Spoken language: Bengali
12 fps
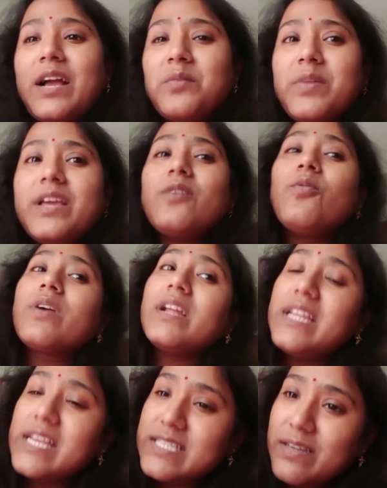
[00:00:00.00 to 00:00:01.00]
রাখবে ওকে
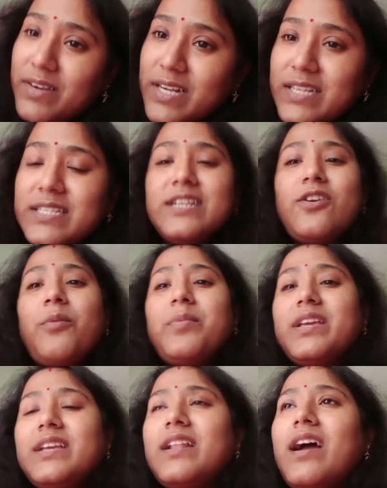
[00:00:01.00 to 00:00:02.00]
নিয়ে যাওয়াটা ঠিক
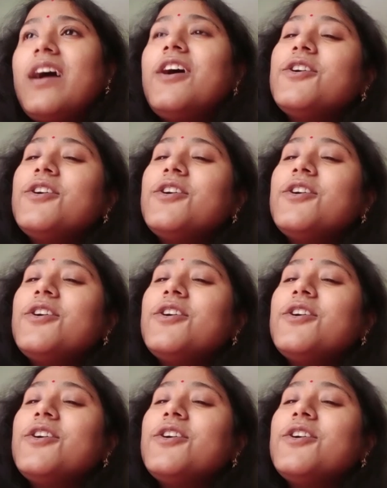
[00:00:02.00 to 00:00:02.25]
হবে কি না